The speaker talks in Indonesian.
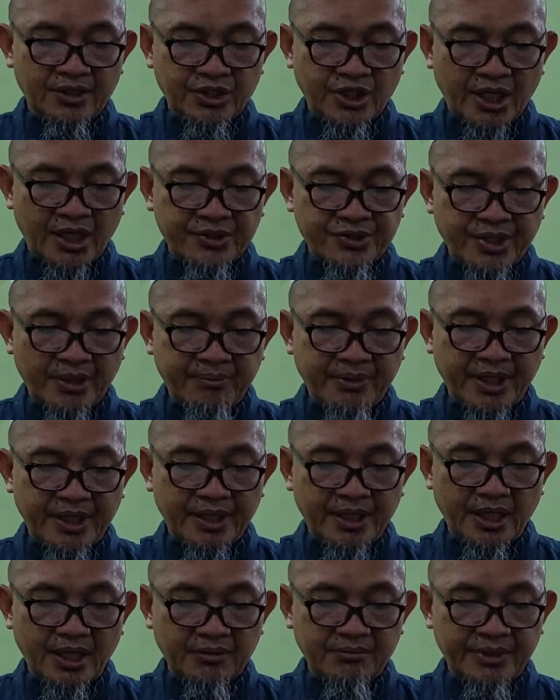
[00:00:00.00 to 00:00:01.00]
Jangan sampai
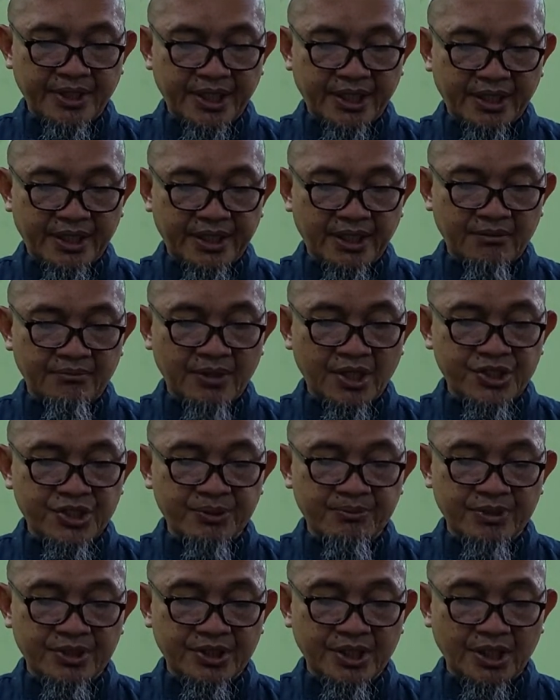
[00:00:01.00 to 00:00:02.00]
ada hak mereka yang
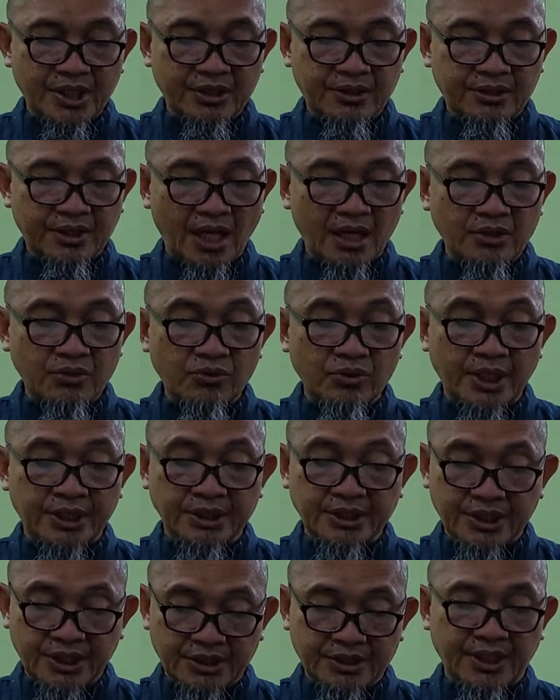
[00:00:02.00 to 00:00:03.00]
masih menjadi
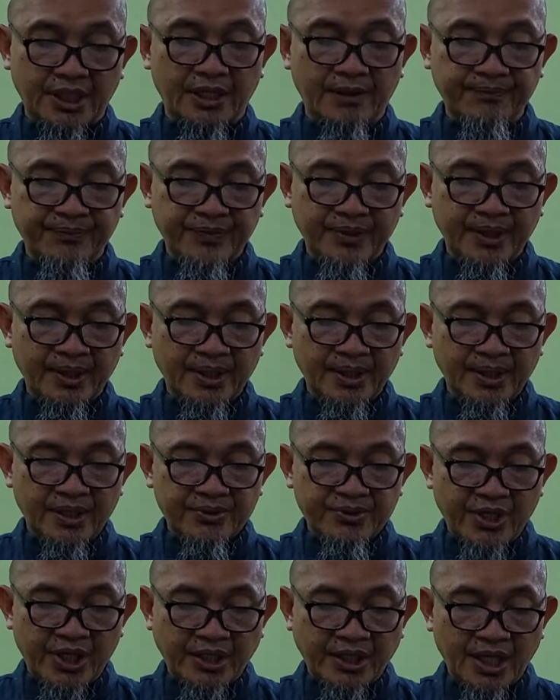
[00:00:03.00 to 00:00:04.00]
tanggungan kita
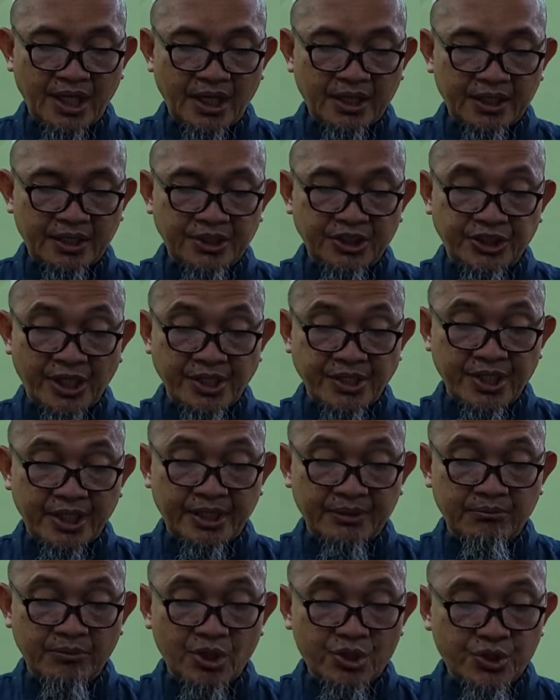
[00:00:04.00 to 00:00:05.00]
sehingga akan
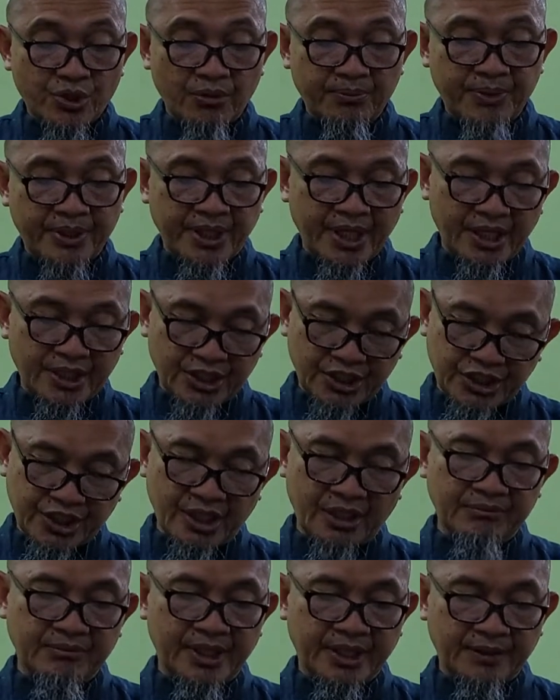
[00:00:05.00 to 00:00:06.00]
ditanyakan besok pada hari
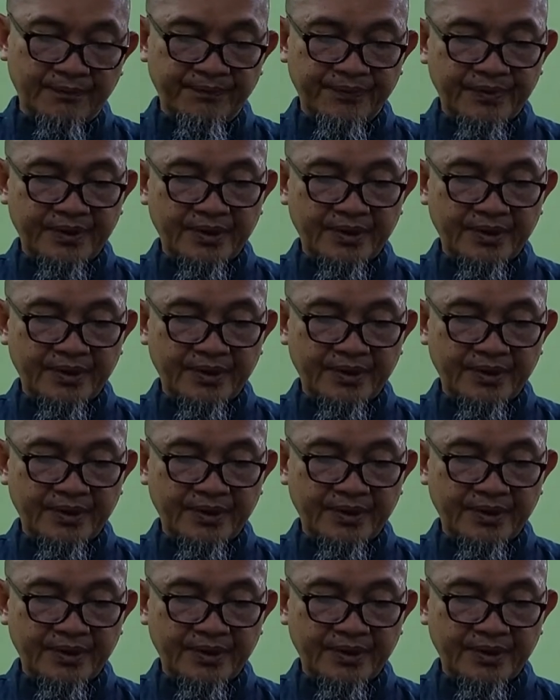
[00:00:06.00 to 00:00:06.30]
kiamat.